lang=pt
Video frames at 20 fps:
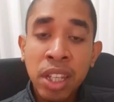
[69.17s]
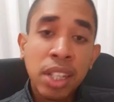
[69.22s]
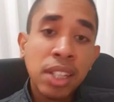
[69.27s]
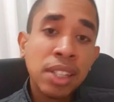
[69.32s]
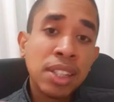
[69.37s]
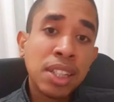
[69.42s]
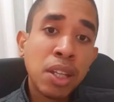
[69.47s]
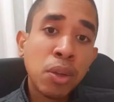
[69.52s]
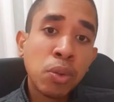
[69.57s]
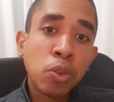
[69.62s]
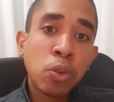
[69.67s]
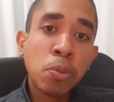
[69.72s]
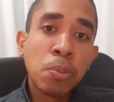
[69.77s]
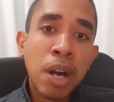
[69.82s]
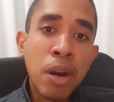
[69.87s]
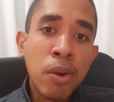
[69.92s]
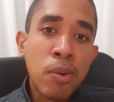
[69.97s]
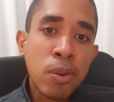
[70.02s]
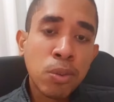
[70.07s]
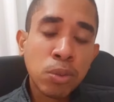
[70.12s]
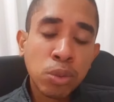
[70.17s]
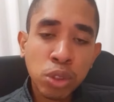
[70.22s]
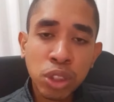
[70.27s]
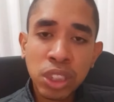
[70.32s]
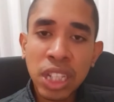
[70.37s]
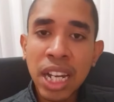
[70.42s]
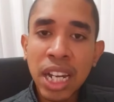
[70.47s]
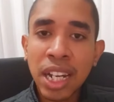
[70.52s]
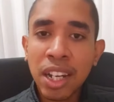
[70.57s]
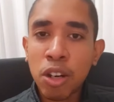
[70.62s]
Então, tomar um
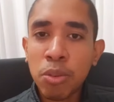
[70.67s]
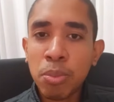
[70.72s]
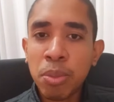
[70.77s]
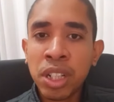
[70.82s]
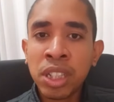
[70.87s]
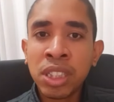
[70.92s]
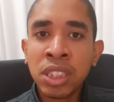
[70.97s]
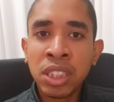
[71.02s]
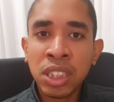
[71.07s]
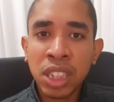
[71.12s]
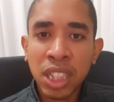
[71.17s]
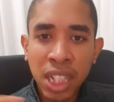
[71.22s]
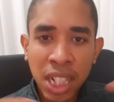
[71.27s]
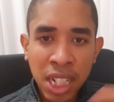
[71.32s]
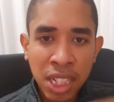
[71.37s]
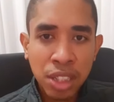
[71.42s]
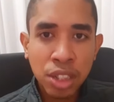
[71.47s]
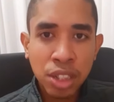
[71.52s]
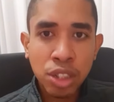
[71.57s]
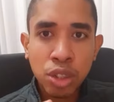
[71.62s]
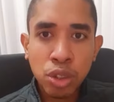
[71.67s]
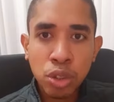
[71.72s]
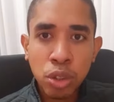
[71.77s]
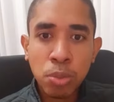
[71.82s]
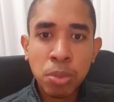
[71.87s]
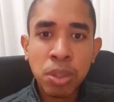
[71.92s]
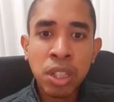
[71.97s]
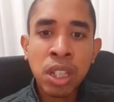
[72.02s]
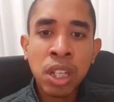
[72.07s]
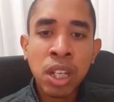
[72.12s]
chá calmante antes de
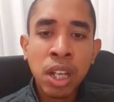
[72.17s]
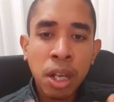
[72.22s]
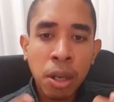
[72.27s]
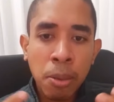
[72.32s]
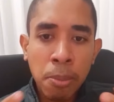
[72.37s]
dormir